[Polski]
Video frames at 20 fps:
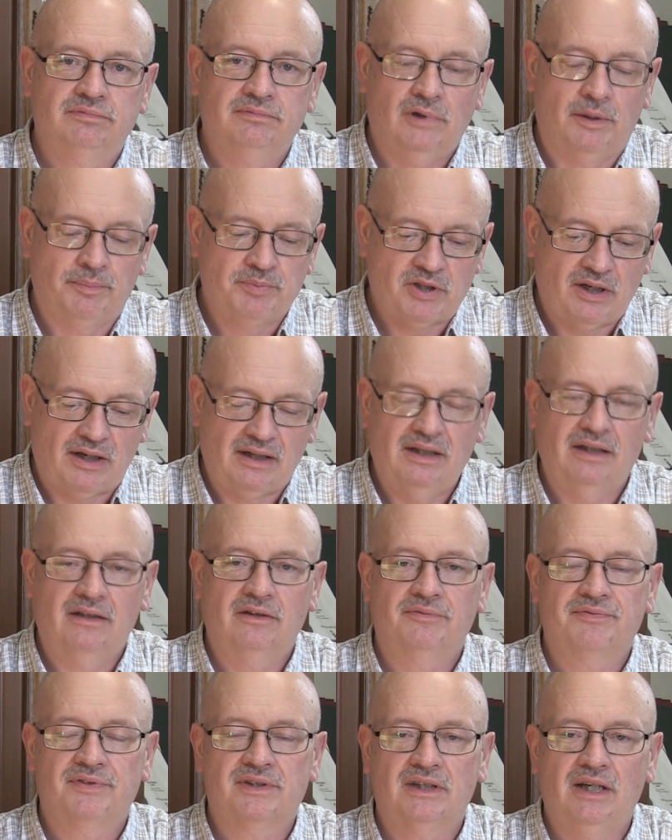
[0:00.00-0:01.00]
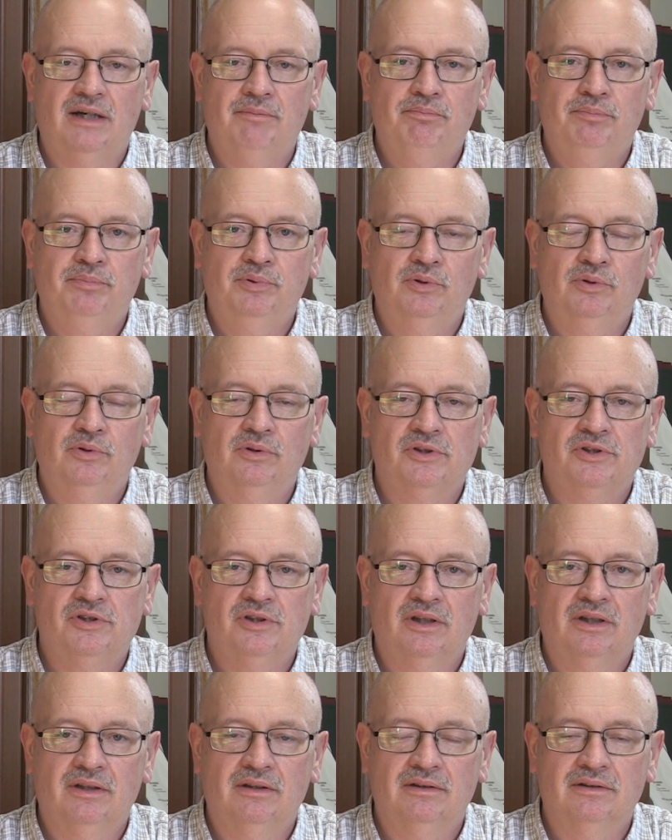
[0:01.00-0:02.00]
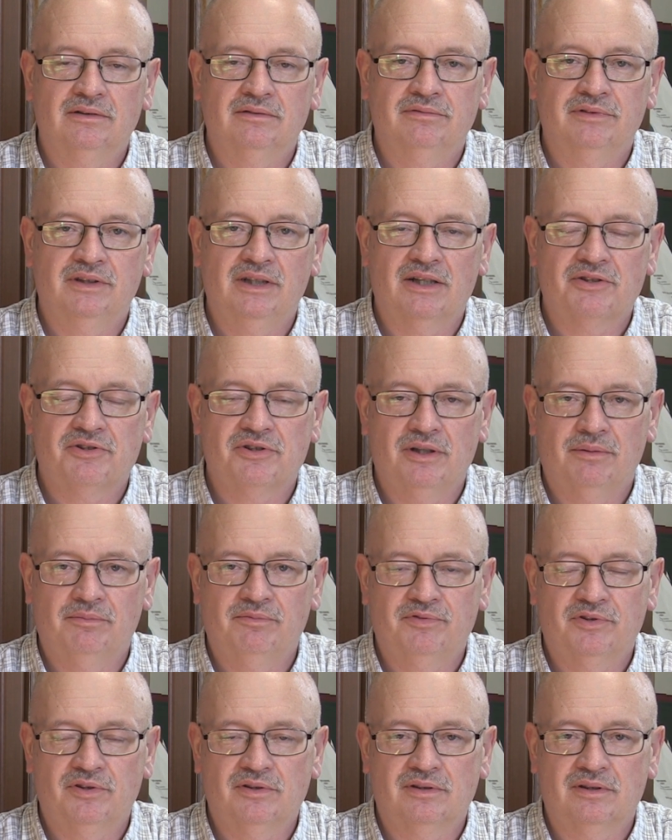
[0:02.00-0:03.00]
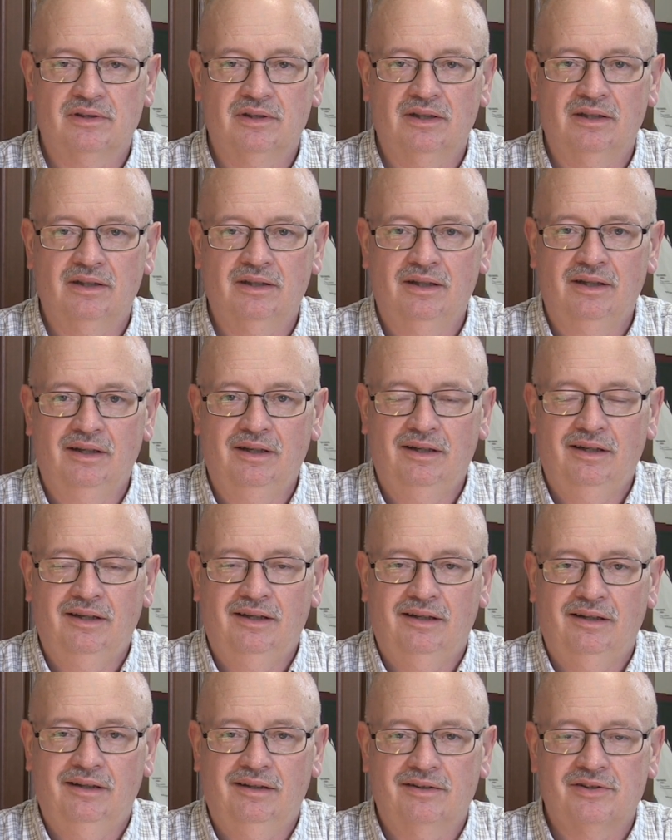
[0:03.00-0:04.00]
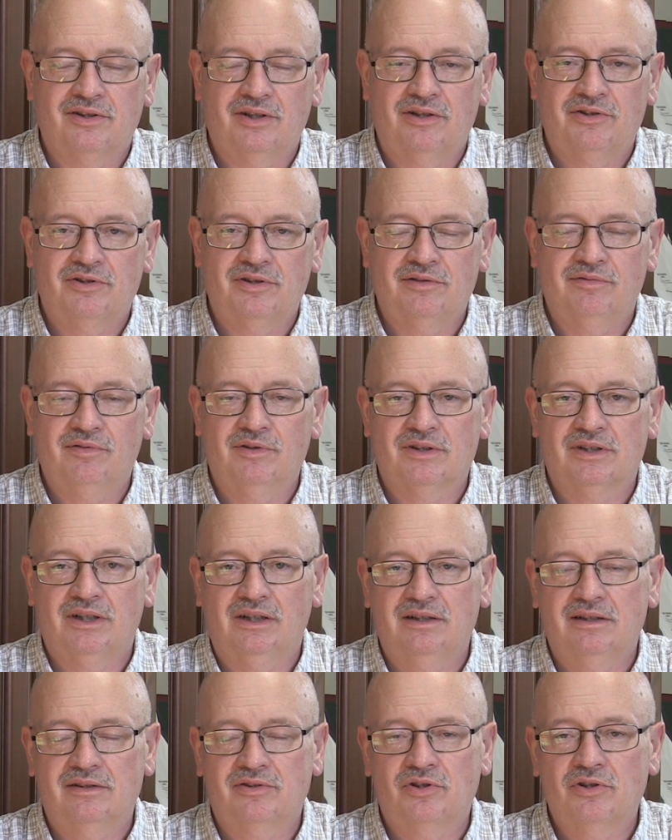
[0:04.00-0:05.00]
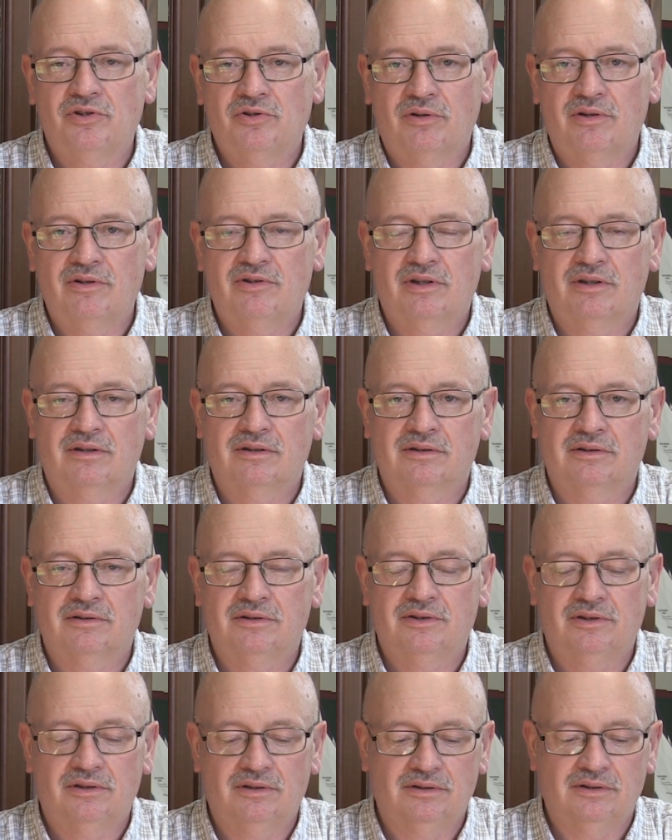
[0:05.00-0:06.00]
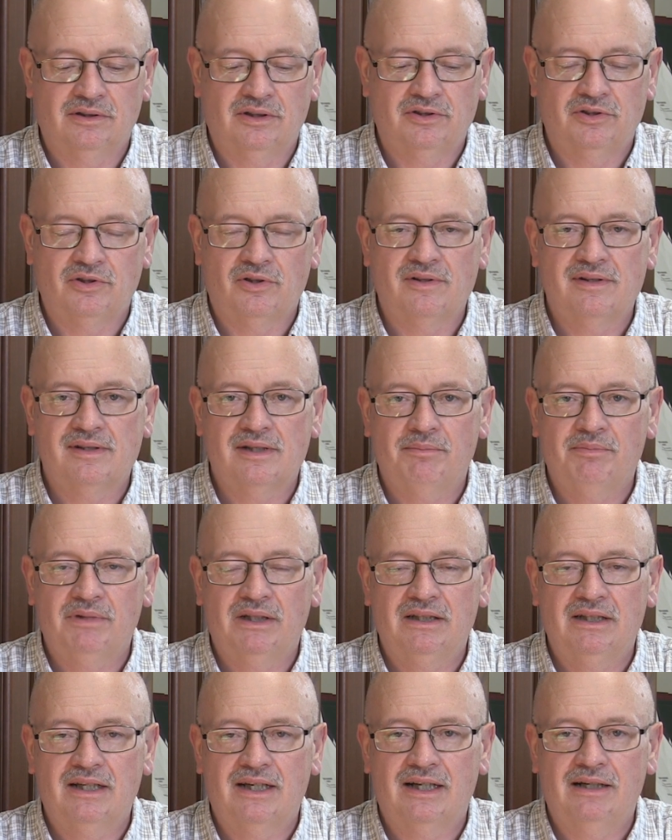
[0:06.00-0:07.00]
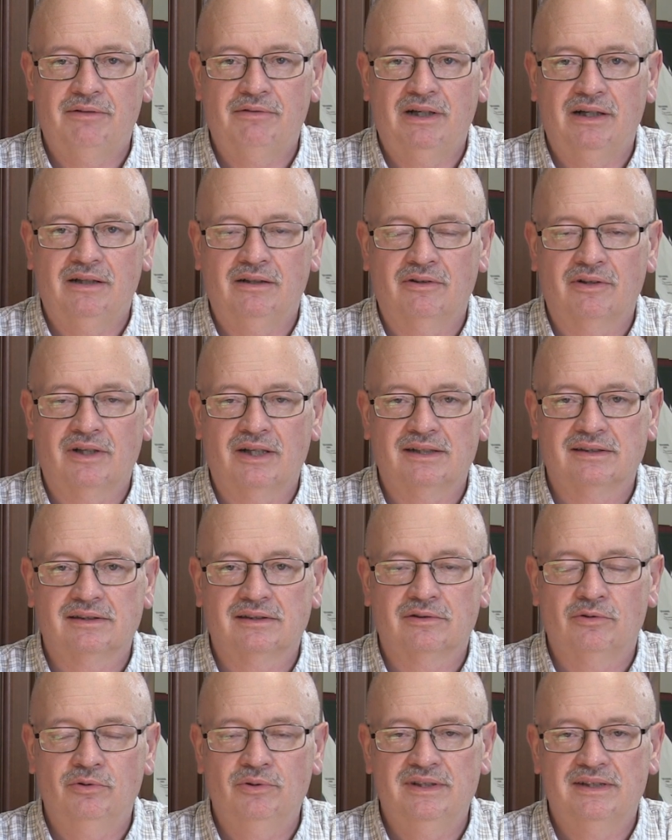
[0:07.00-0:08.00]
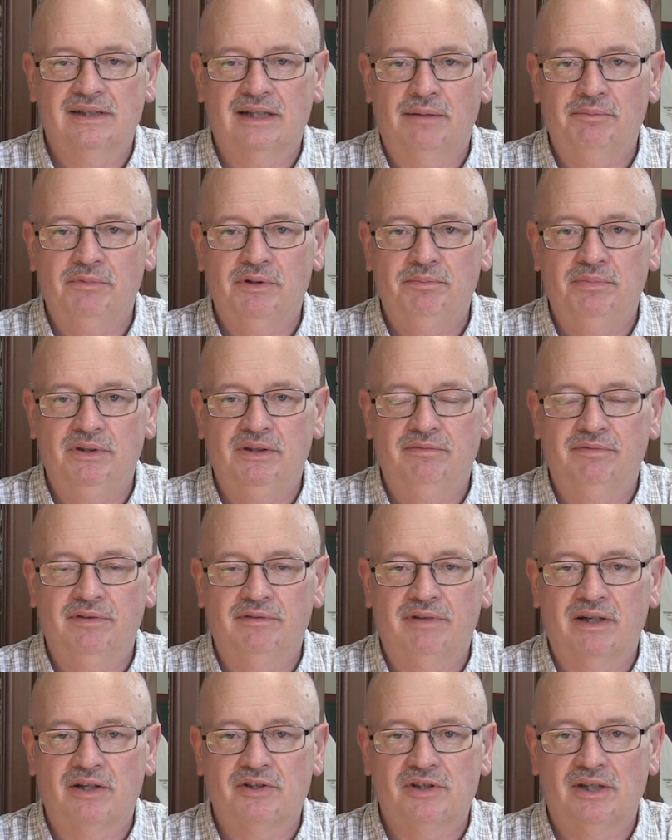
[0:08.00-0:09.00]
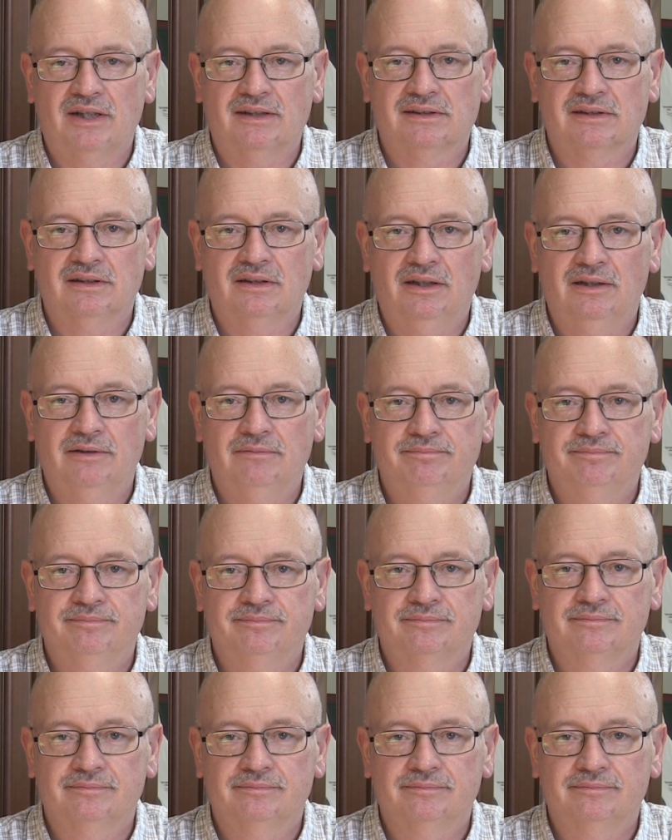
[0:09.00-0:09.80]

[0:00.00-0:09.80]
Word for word: obszernego wstępu, gdzie wyjaśniam wszystkie rzeczy związane z życiorysem generała oraz kulisami Bitwy Warszawskiej.